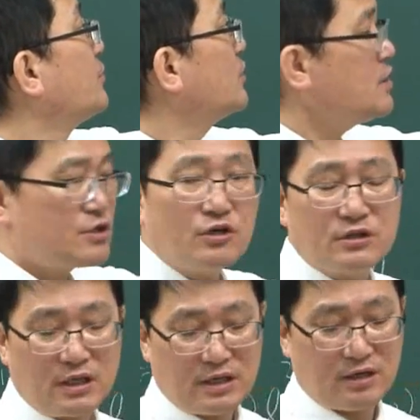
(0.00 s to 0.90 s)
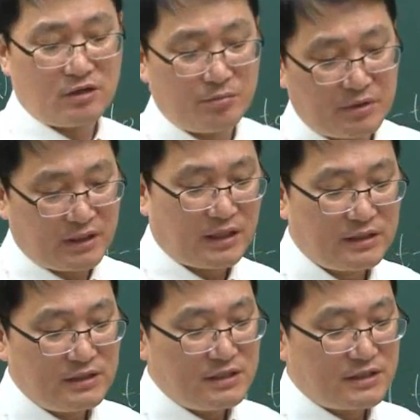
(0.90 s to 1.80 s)
압력이 적다라는 겁니다.
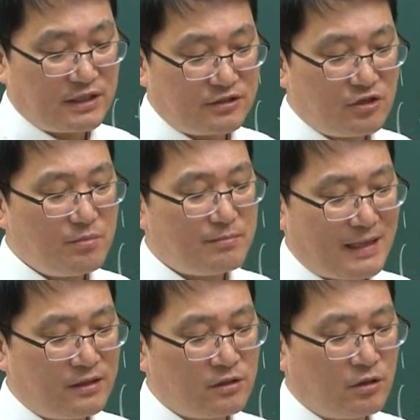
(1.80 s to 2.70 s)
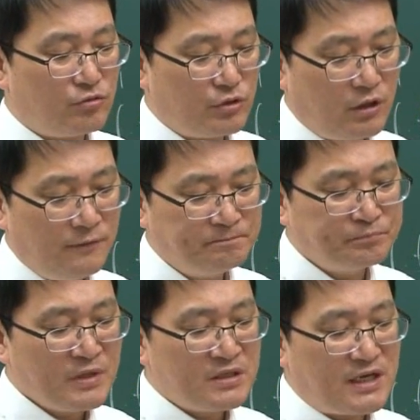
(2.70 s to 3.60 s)
자, 그래서 맞는 거고요.
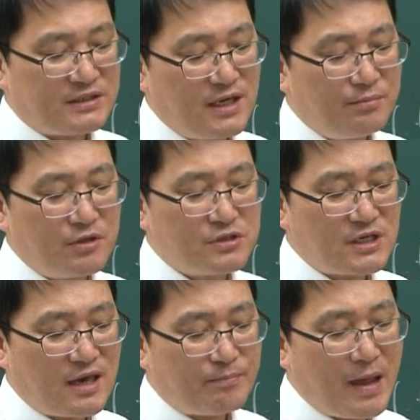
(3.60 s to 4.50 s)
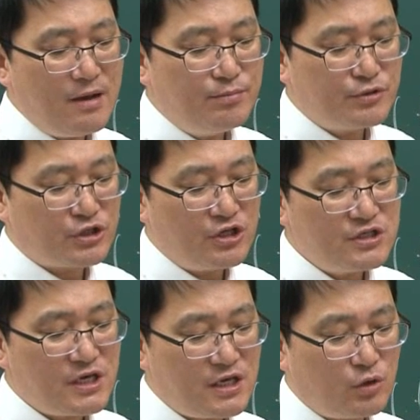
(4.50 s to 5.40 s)
자, 세 번째, 밸브
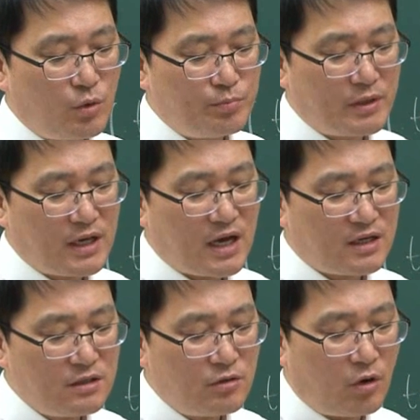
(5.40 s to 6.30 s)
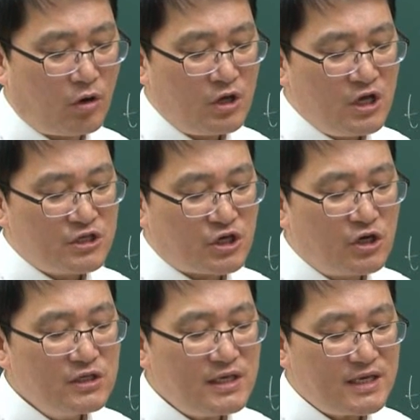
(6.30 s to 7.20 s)
전체의 높이가 크고
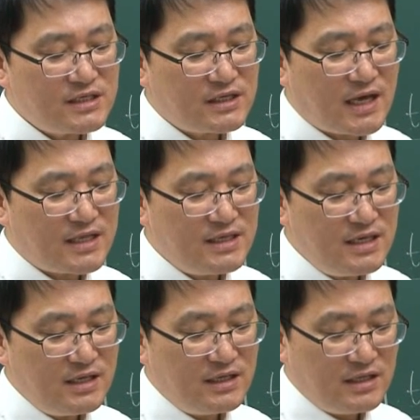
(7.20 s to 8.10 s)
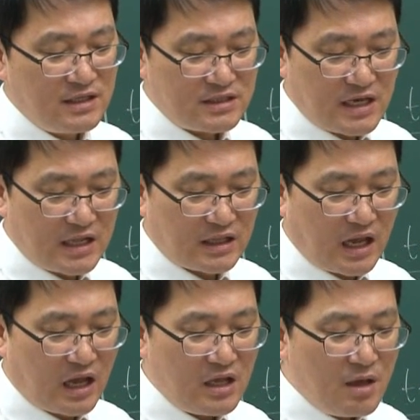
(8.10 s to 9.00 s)
전개 시간이
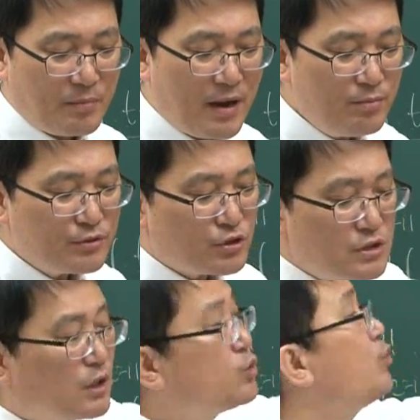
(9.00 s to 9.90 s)
짧다. 밸브 전체가